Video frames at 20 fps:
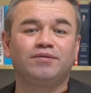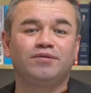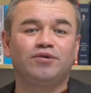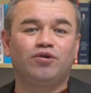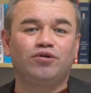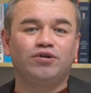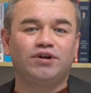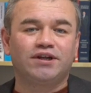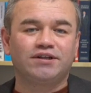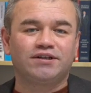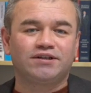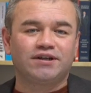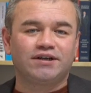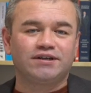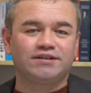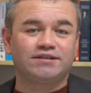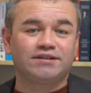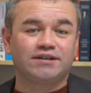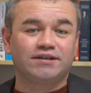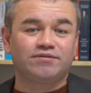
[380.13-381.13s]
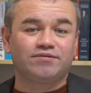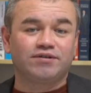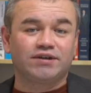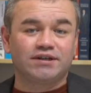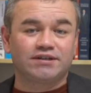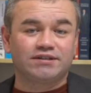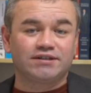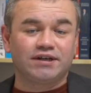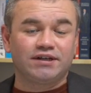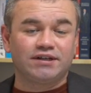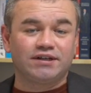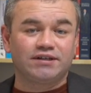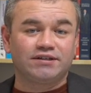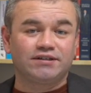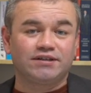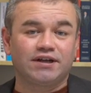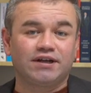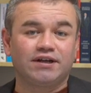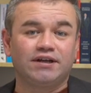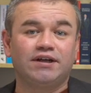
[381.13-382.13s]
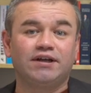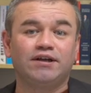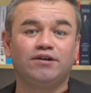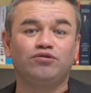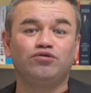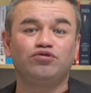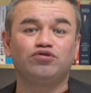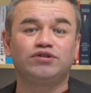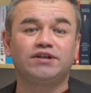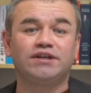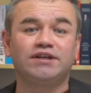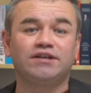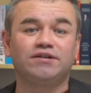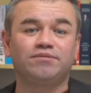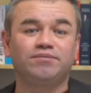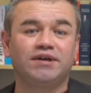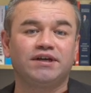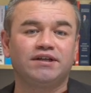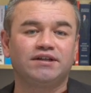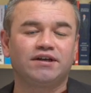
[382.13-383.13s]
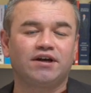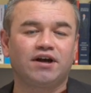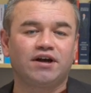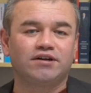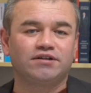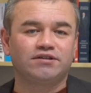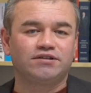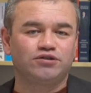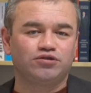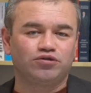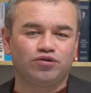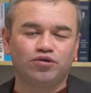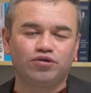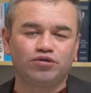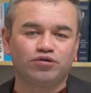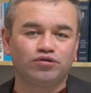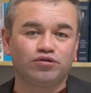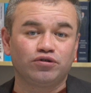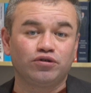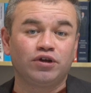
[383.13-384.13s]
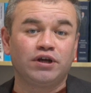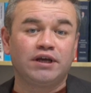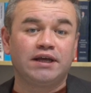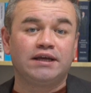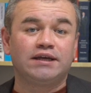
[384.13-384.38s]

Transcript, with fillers: Hollanda'da ise vaka sayılarında %27 artış görüldü.